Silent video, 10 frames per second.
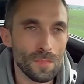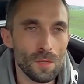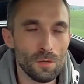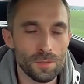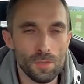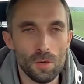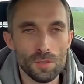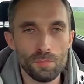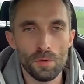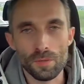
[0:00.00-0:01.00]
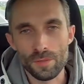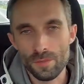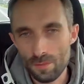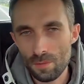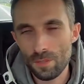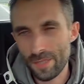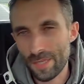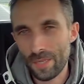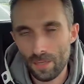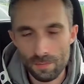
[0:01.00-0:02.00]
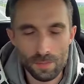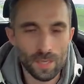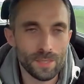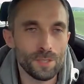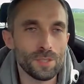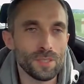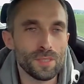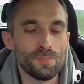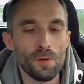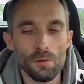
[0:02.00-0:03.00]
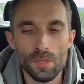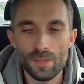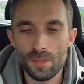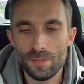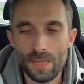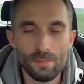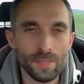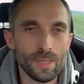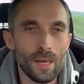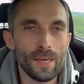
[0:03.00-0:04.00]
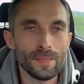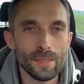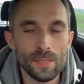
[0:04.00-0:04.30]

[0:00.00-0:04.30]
Ozzy Osbourne, no i takie klasyczne zespoły tamtych lat.